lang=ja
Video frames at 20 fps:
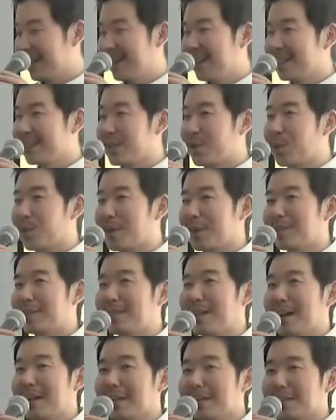でこれ
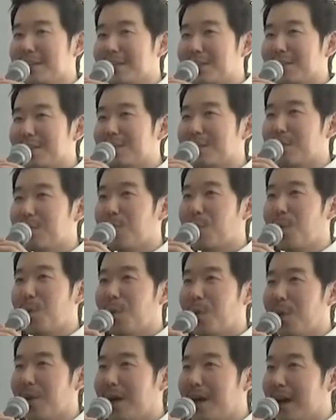誰に聞いて
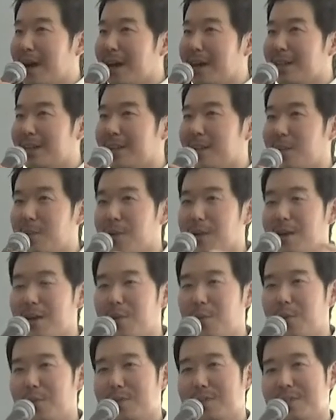も、あなた
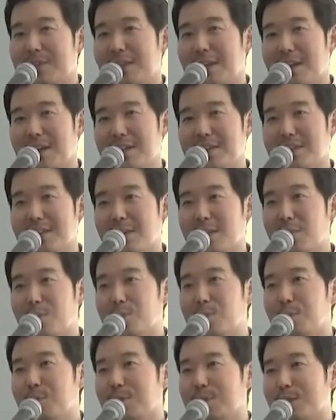は奥さんがいて子
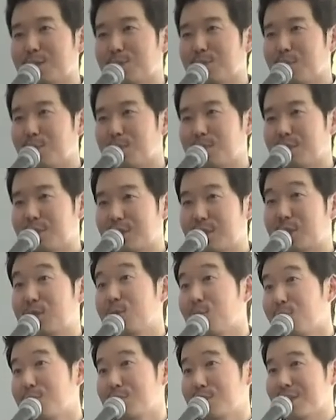供たちもいる既
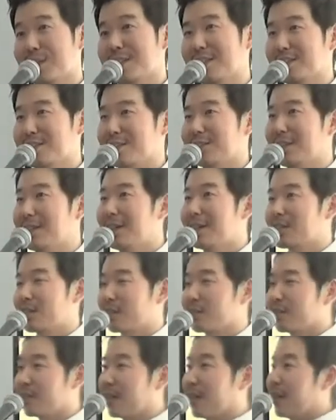婚者です、し
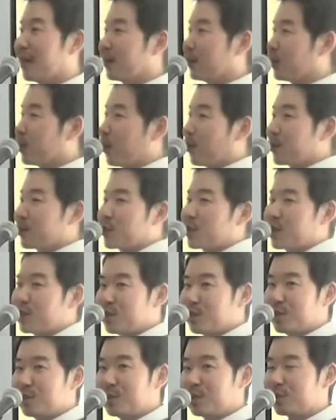かし独
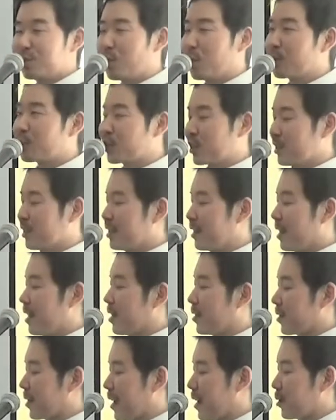身独身であ
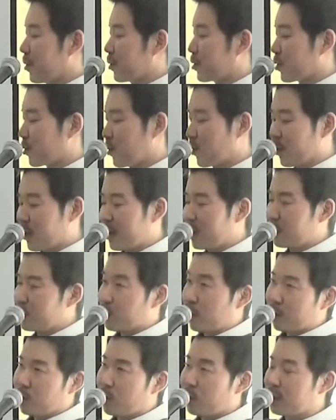る彼女彼
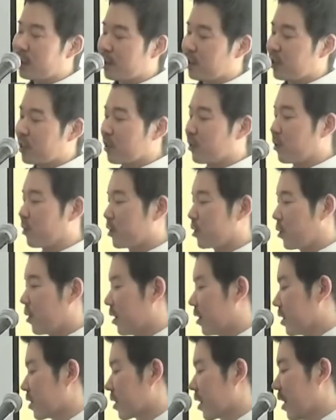女はノンクリスチャンの人な
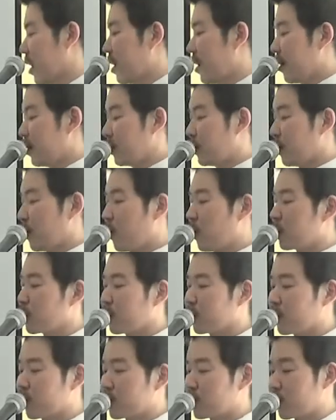んですが、同
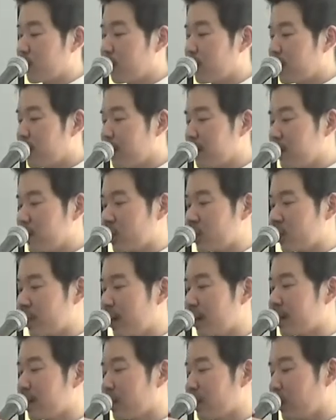僚とそんなに
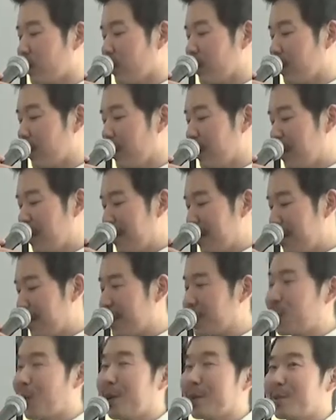近く
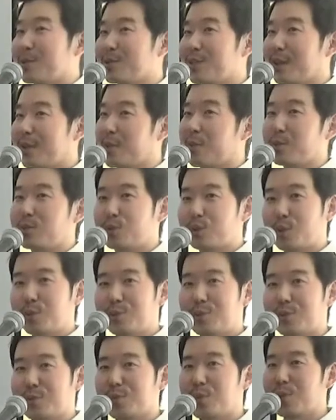交わりをしない、これちょっ
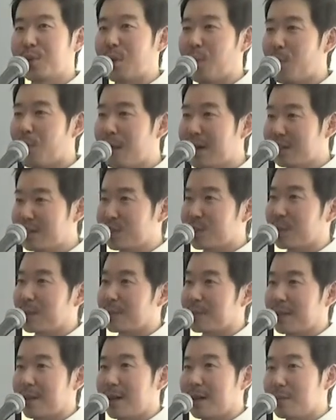とどっかおかしく
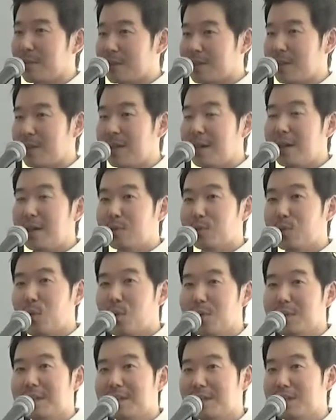ありません？
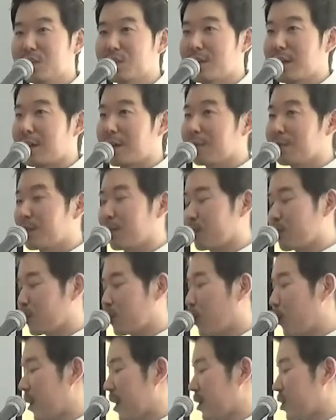ノンクリスチャンが見てもちょっ
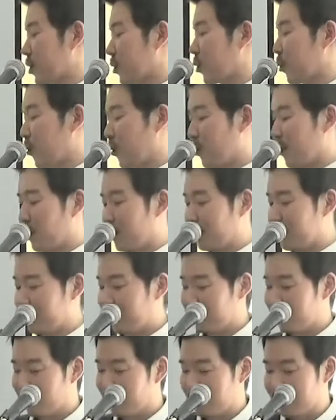とおかしいと思う
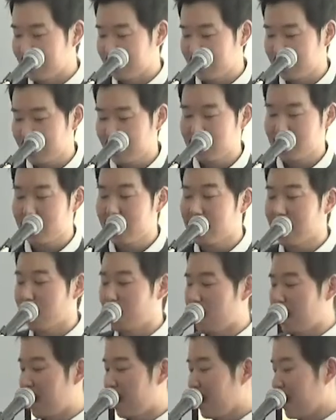と思います。しかし彼
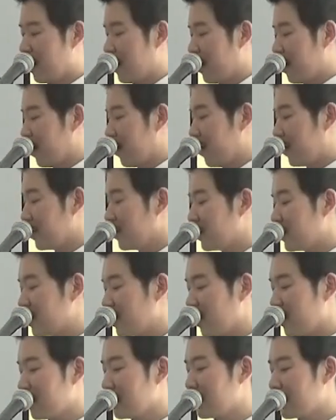は
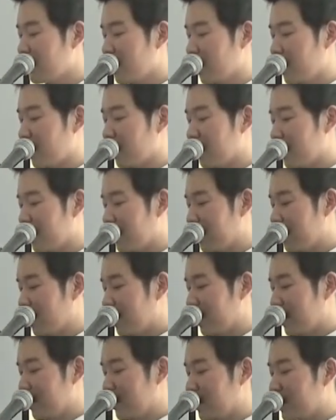全然
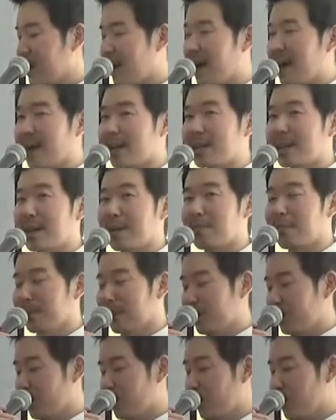罪悪感
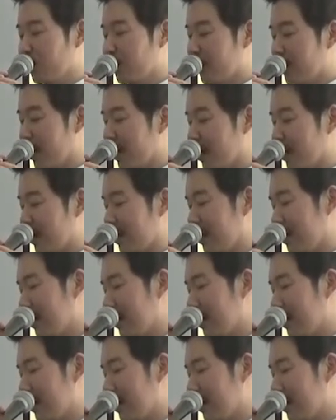などもない。